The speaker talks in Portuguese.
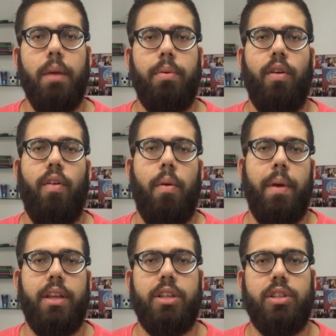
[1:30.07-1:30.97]

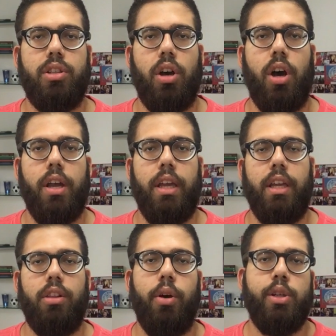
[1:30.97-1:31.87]
provavelmente só
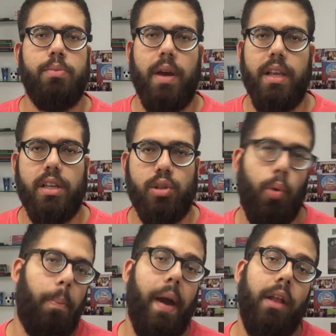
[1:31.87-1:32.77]
em dois meses
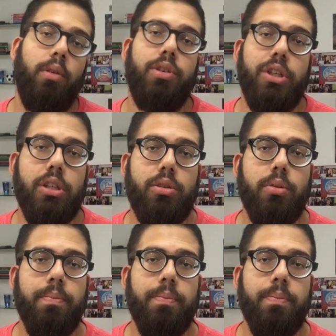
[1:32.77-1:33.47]
ou perto disso.